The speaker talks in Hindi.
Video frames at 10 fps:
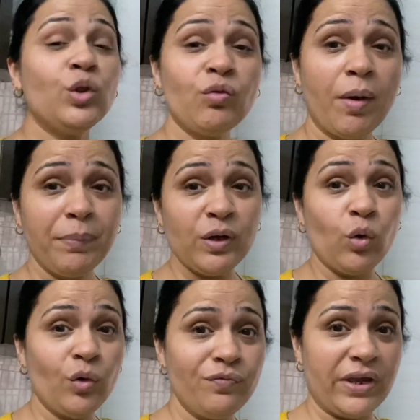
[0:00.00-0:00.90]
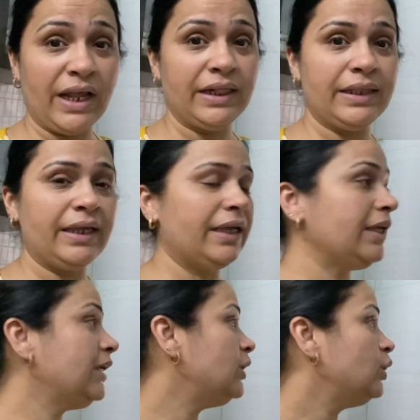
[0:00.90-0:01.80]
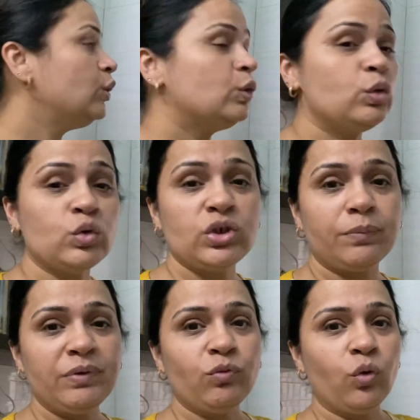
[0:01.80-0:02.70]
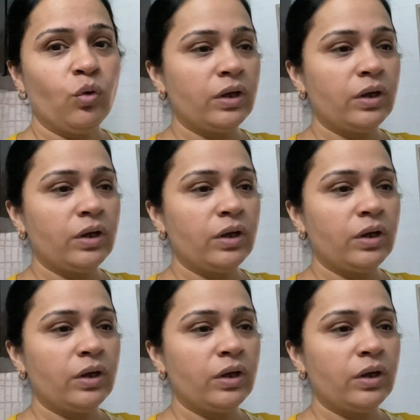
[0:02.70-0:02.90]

तो वहाँ पे गोल्फ खेलते हैं तो जब भी वो